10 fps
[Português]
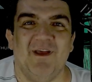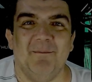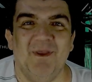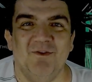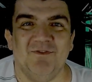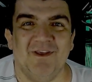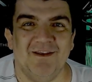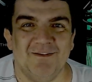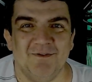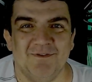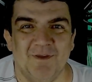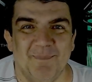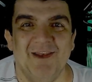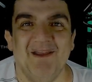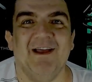amigos aí que estão
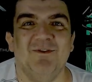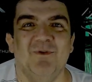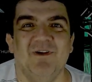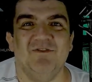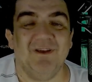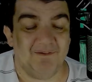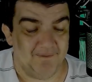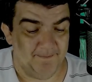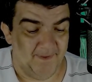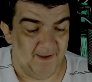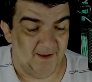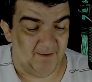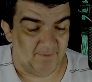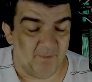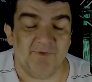sempre ligados com a gente.
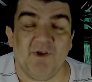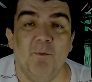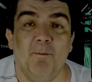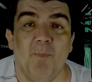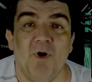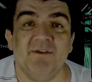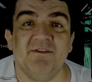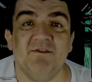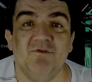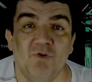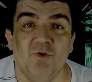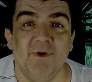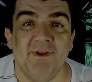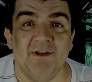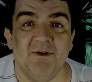Vamos ao
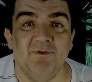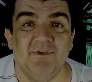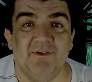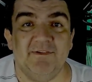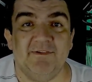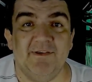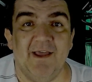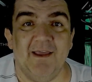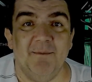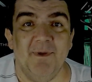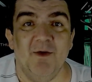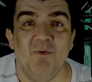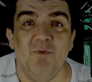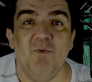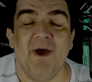pós-jogo então de CRB
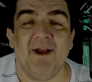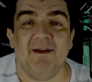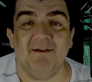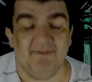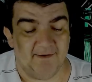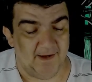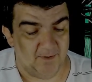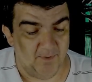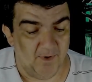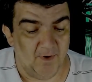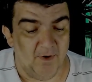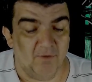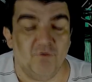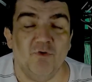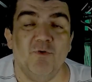1 Guarani 0,
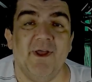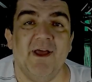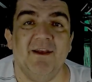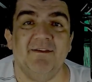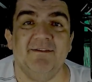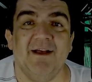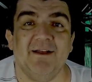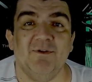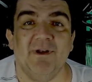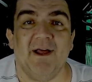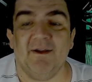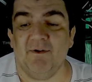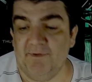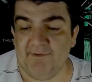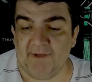jogo realizado lá
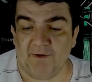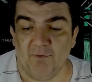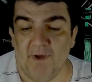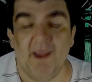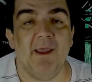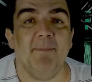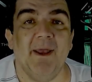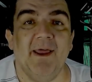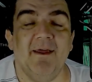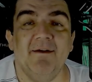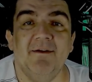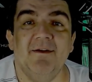no estádio Rei Pelé